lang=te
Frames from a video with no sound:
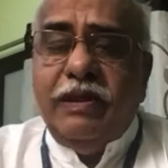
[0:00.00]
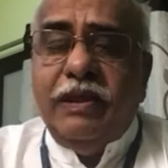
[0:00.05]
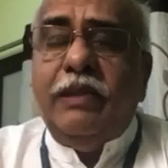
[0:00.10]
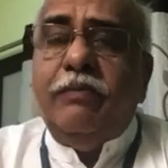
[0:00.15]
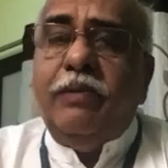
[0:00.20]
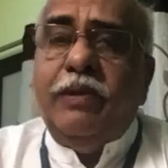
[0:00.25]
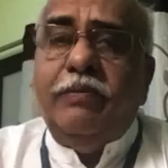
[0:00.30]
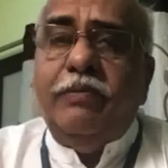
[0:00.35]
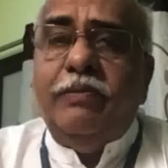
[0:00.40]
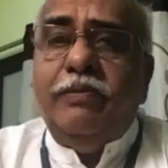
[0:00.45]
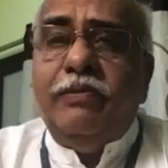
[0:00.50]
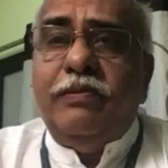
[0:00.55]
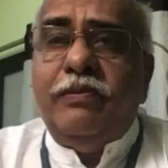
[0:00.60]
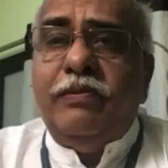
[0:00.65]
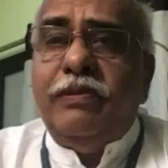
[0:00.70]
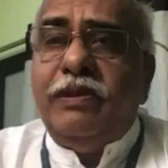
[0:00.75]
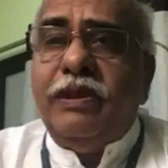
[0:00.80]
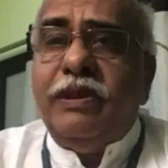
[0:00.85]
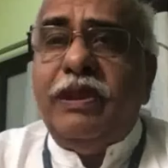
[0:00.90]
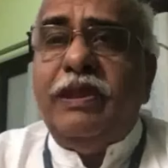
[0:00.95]
చంద్రబాబు
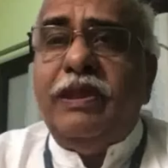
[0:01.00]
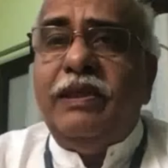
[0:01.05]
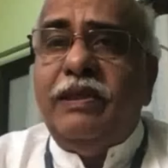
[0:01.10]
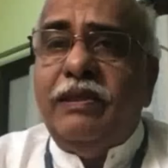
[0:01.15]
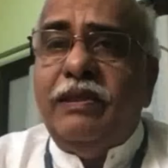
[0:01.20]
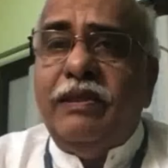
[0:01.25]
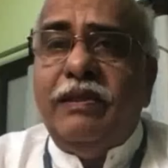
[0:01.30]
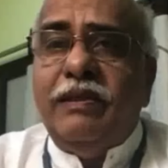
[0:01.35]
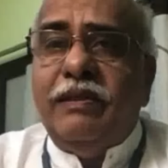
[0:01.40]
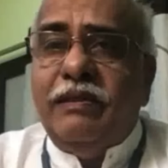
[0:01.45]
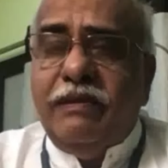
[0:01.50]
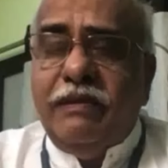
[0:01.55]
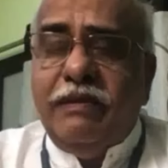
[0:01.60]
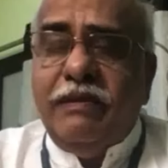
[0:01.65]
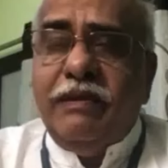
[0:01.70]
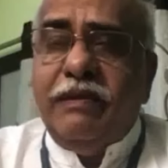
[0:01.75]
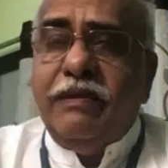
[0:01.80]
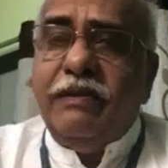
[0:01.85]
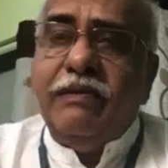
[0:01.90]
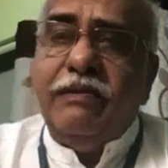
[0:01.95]
చాలా
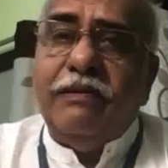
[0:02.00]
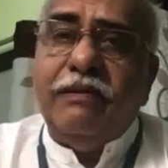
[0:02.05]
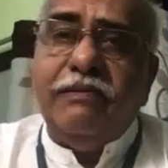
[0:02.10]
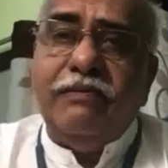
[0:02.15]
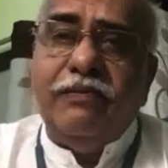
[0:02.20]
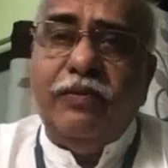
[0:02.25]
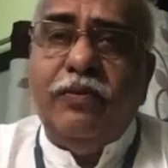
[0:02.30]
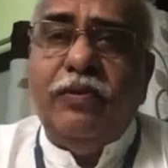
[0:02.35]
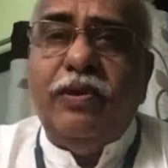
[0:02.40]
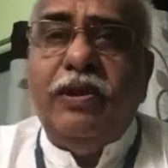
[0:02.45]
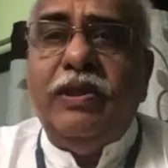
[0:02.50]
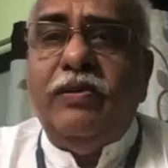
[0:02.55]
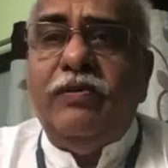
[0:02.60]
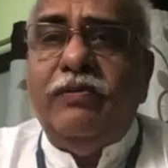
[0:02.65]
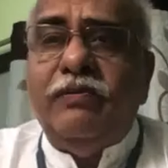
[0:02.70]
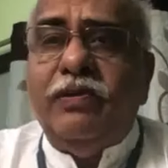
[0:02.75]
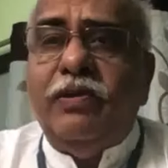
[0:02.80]
వ్యూహ